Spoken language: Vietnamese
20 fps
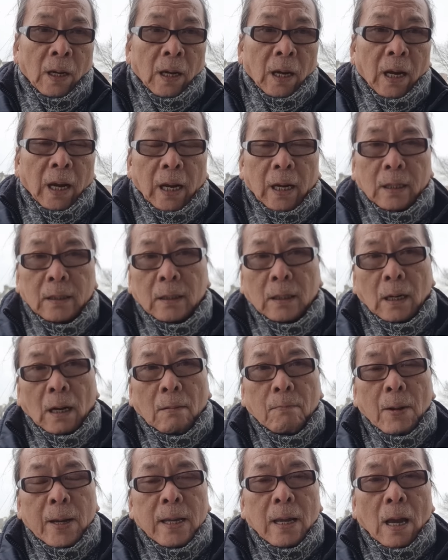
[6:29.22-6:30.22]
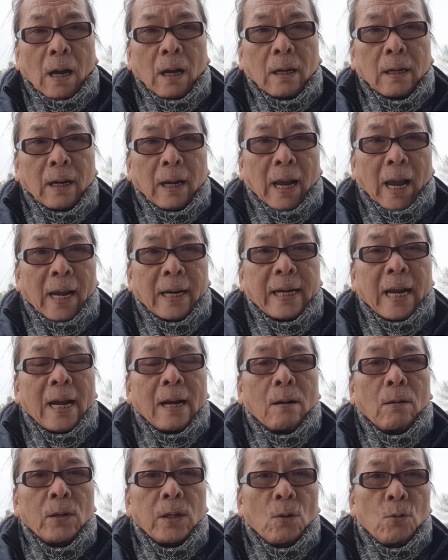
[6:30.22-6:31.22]
Hiện ngay bây giờ, Nga
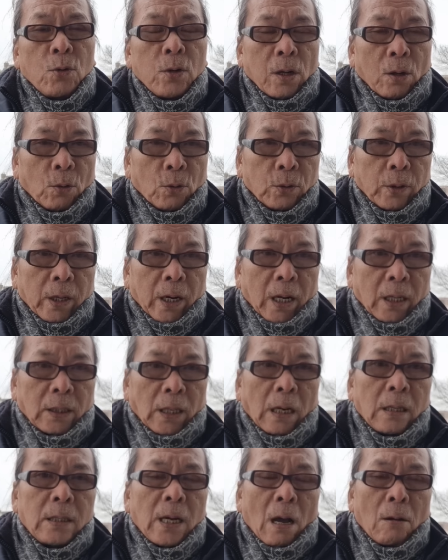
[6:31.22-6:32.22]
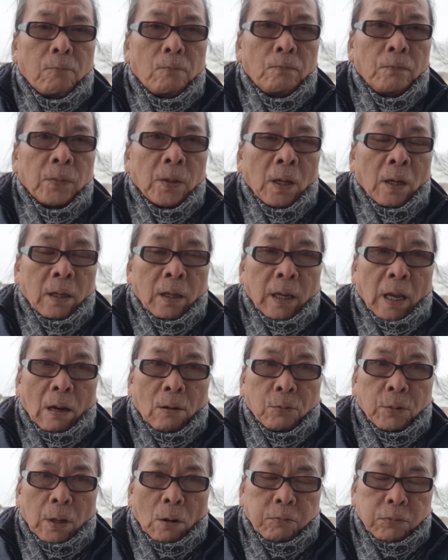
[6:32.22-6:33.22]
đang có dấu hiệu để tấn công
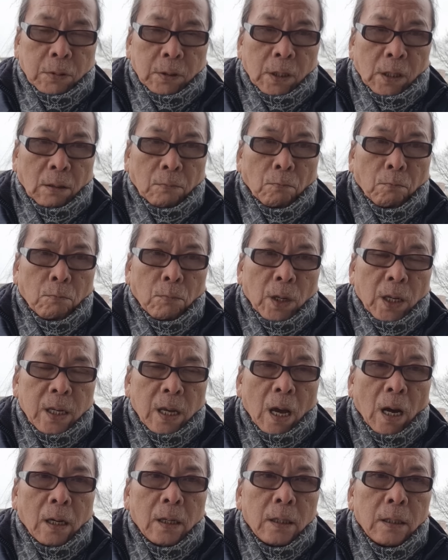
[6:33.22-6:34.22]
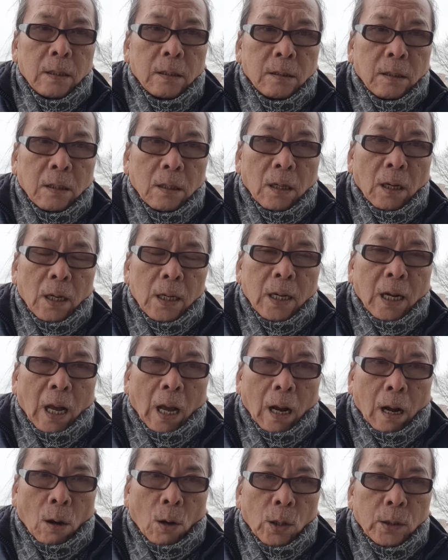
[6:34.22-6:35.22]
vào dọc đường biên giới giữa
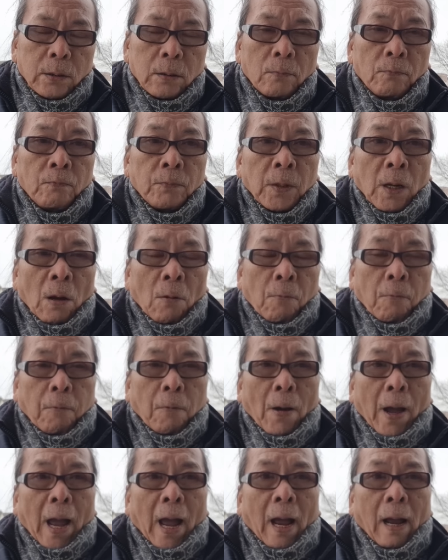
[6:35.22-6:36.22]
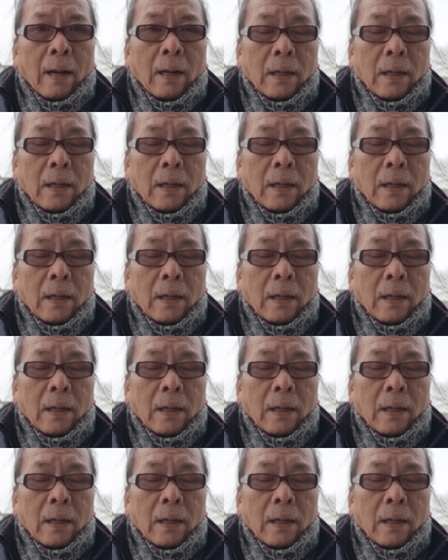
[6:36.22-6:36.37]
Kharkov và